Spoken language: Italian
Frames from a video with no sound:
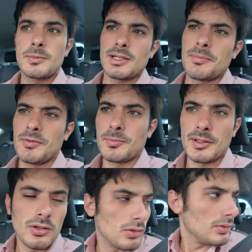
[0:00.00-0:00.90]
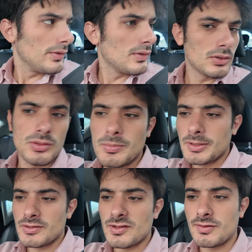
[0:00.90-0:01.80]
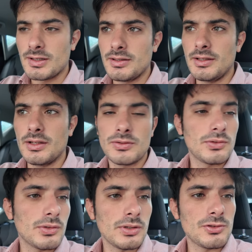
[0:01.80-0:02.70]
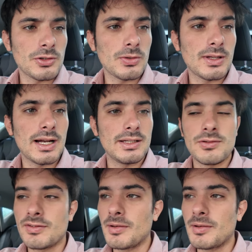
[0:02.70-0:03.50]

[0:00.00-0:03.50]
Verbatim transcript: Guarda mi spengo il condizionatore perché c'è freddino, ci sono 18 gradi, cioè